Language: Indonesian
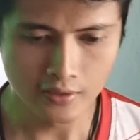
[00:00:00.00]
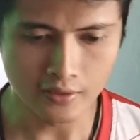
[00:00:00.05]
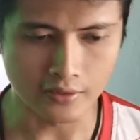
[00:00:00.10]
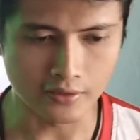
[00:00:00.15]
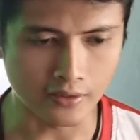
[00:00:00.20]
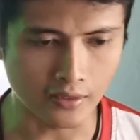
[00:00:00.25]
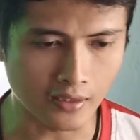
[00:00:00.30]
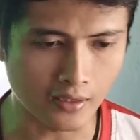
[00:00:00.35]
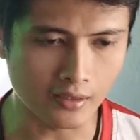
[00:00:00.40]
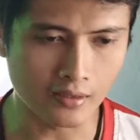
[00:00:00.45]

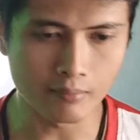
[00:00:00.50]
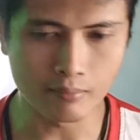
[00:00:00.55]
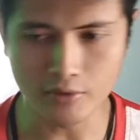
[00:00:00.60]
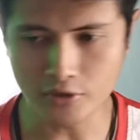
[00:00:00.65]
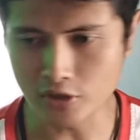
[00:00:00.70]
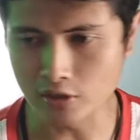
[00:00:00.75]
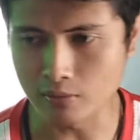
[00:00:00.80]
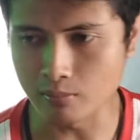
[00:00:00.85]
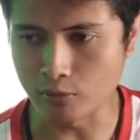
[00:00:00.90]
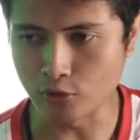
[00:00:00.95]
Kita
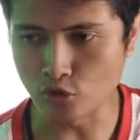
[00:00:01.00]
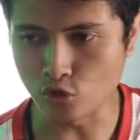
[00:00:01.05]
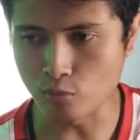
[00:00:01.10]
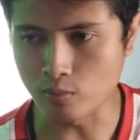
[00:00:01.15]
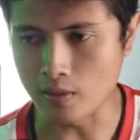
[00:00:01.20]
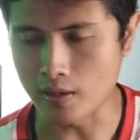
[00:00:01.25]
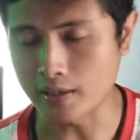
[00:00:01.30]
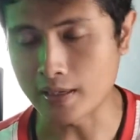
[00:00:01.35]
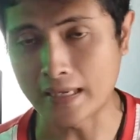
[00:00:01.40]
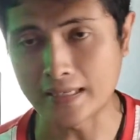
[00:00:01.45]
masih
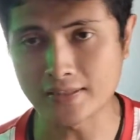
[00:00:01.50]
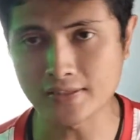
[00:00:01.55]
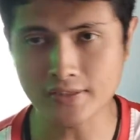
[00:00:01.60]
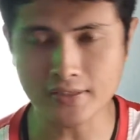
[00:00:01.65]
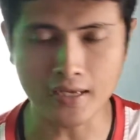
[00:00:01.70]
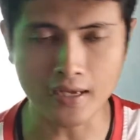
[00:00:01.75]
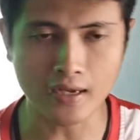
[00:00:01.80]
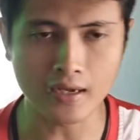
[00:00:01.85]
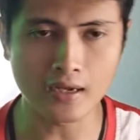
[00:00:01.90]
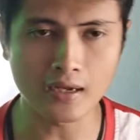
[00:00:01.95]
mencoba
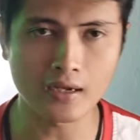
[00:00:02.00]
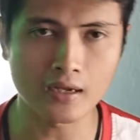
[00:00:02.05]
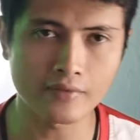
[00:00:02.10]
kansa,